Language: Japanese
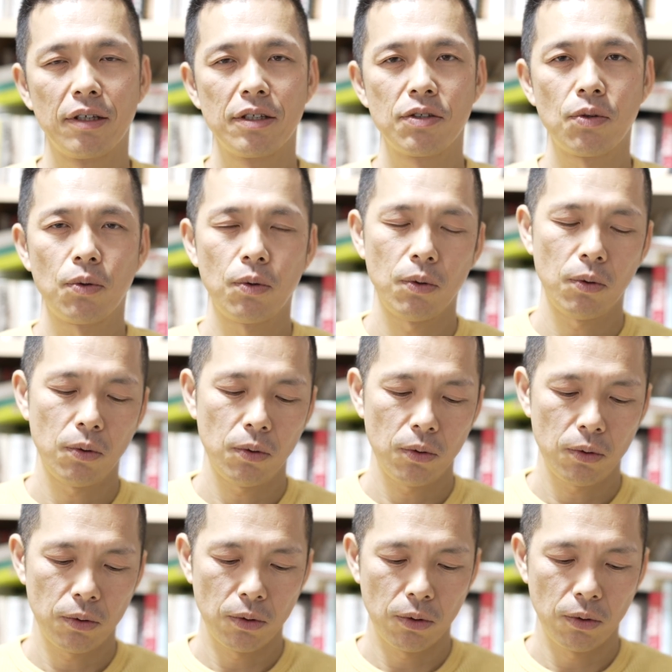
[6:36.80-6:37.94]

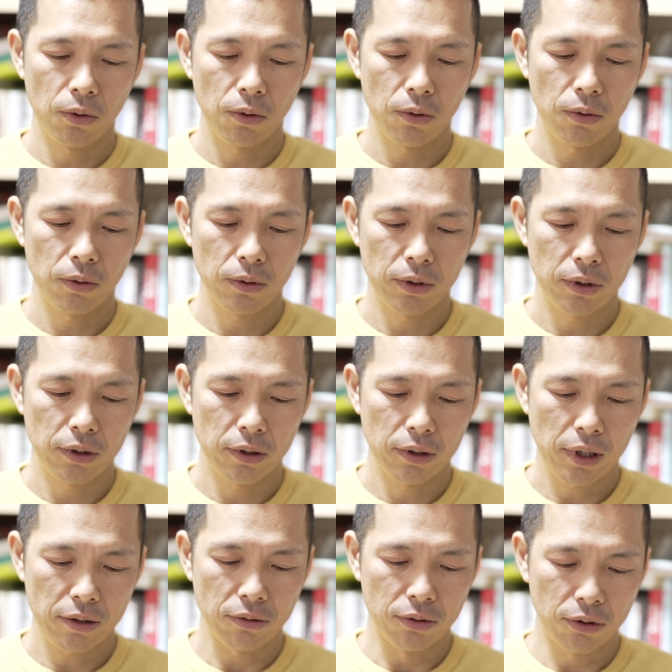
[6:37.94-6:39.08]
そう
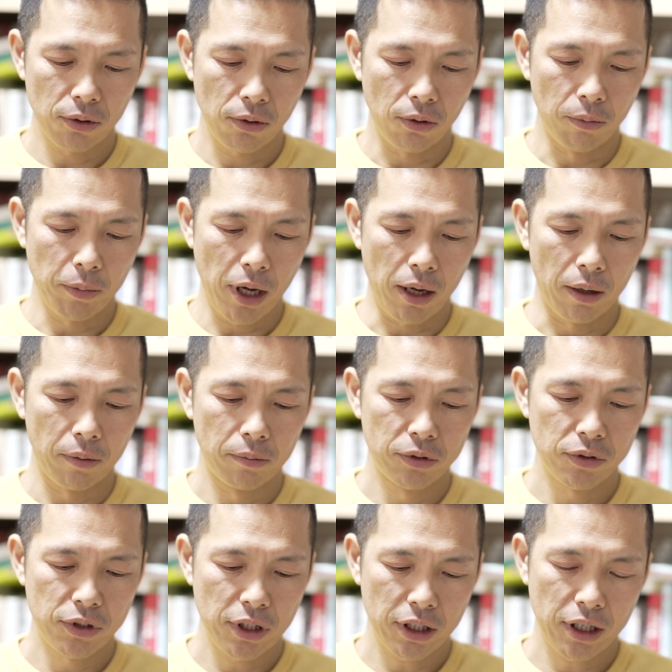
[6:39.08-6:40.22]
なるとまあ
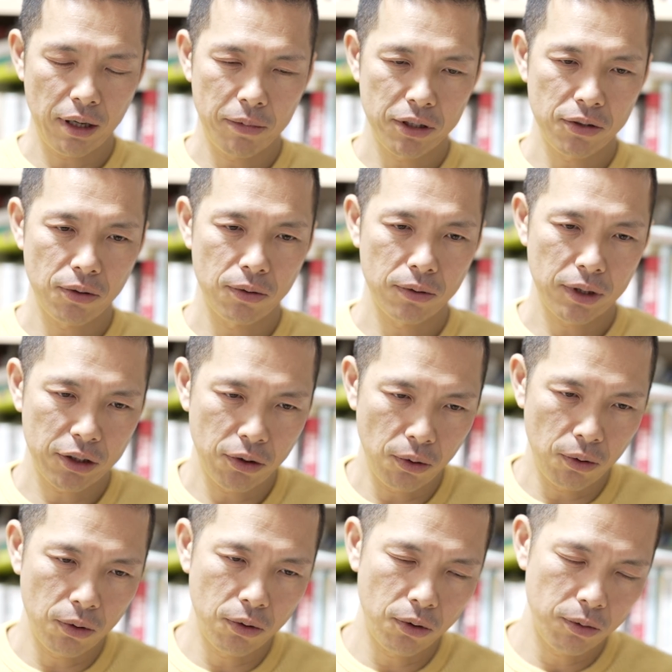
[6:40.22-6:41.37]
ぶっちゃけあんまりそんな
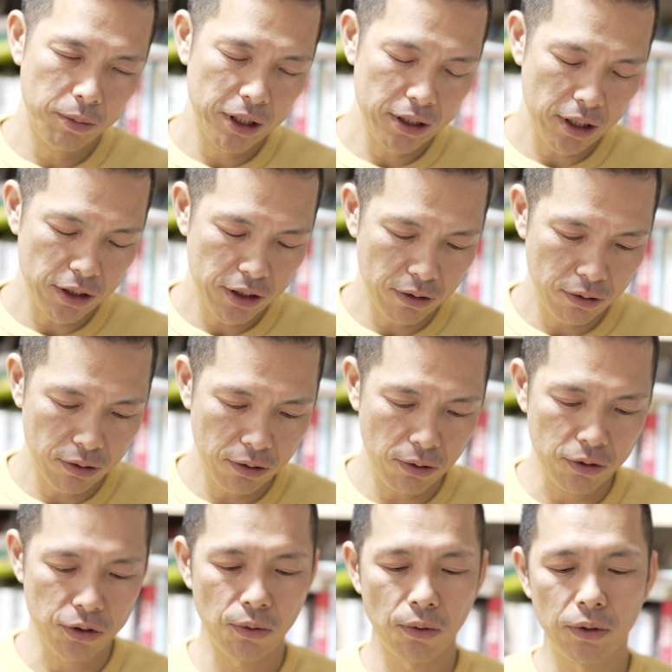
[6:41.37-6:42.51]
競合を目指してる
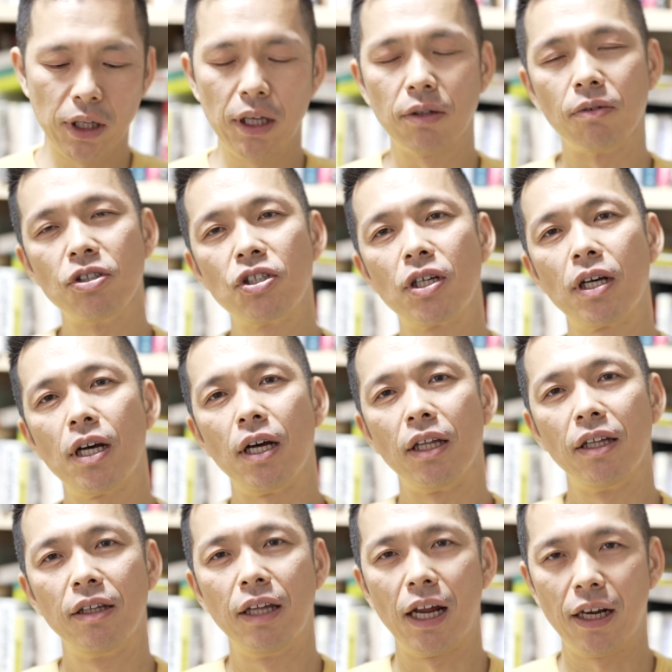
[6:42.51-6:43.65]
とその程度にしか
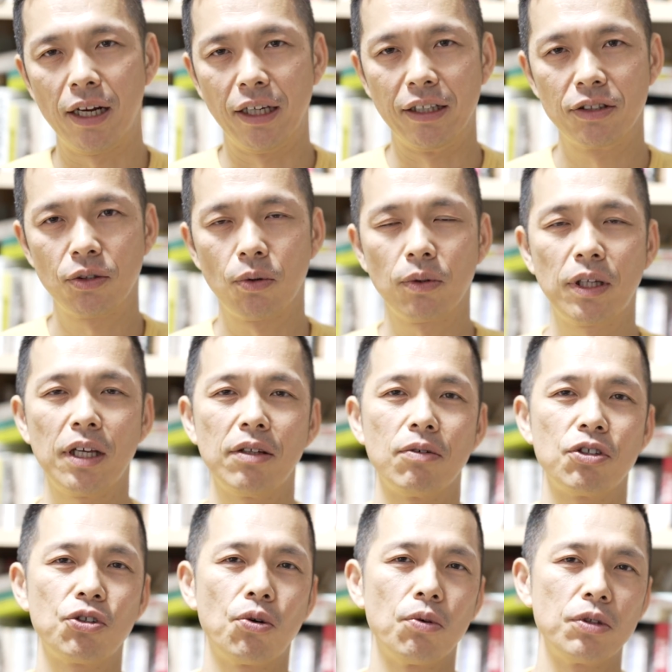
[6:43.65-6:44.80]
ならないその程度の
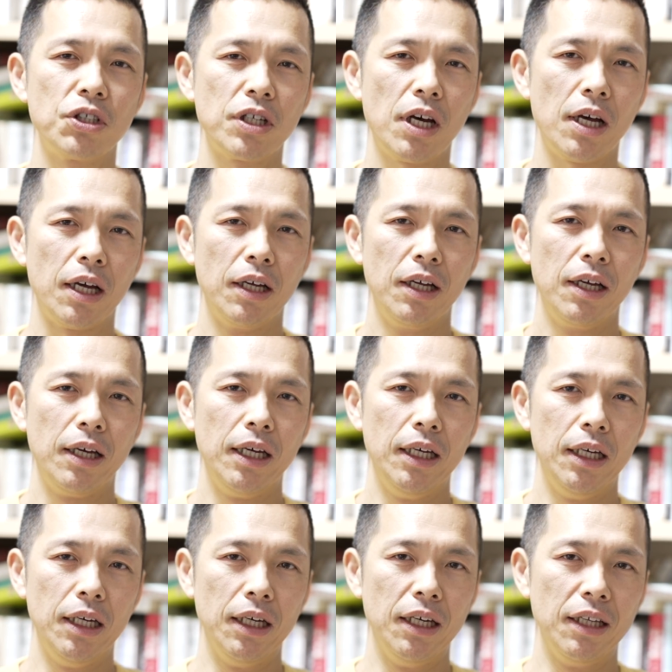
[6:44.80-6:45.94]
思考にしか、
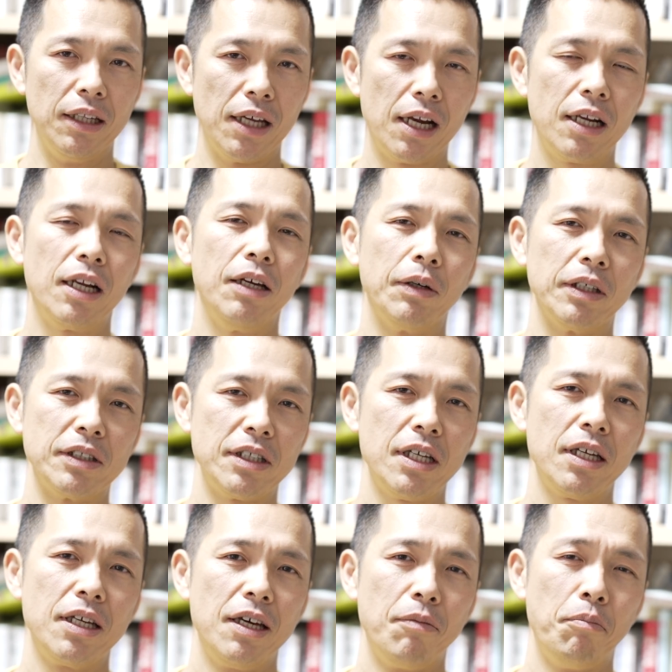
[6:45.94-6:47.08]
えー、ならないわけですね。
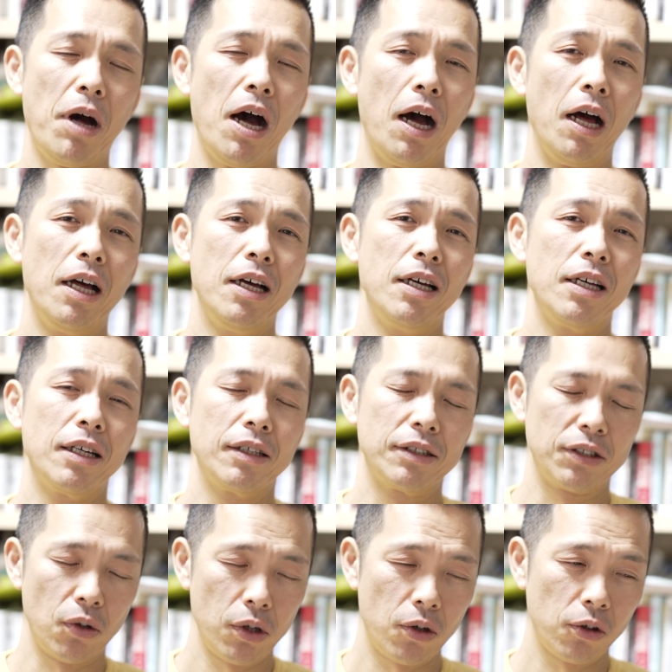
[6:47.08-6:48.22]
まあ
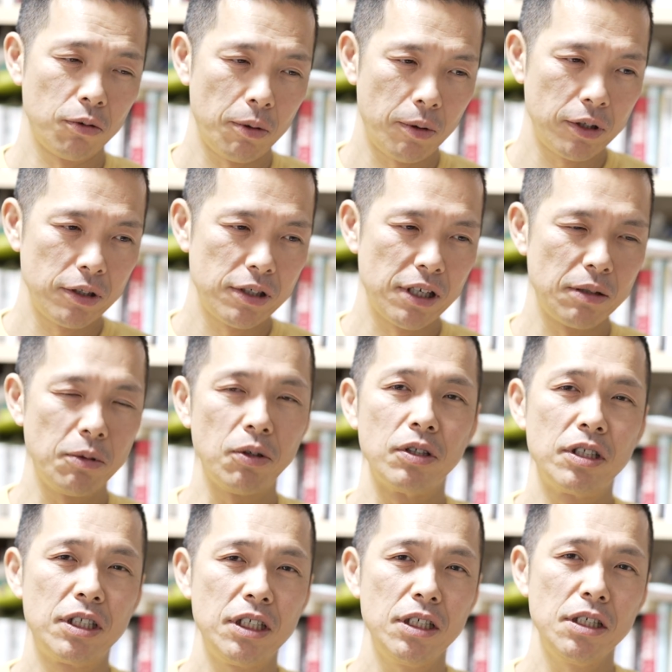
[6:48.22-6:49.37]
すごい言葉悪いですけども
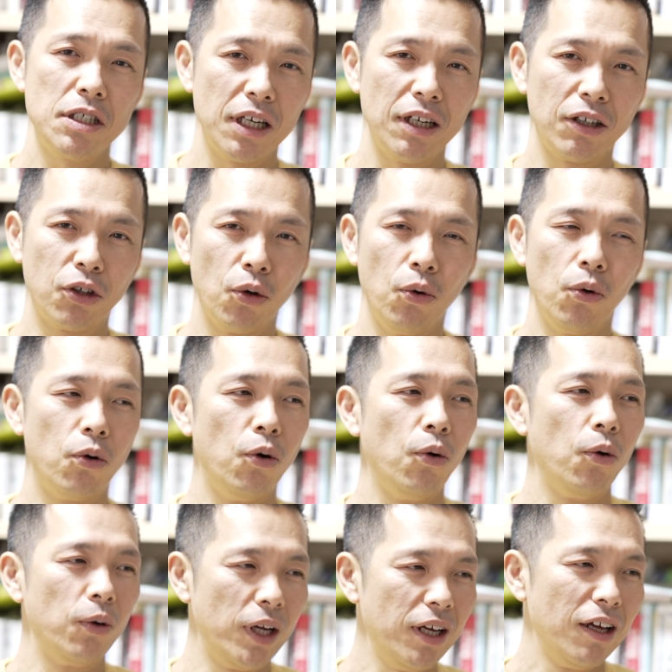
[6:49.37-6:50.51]
ちんけな競
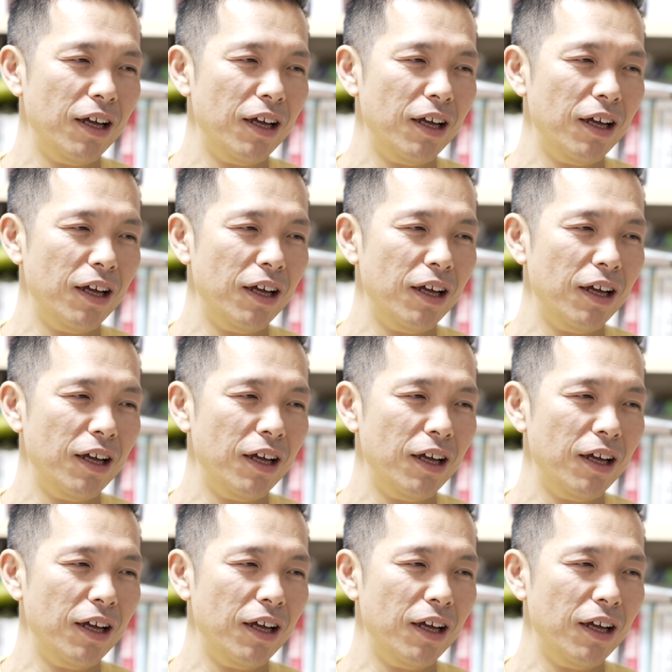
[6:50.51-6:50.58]
合をね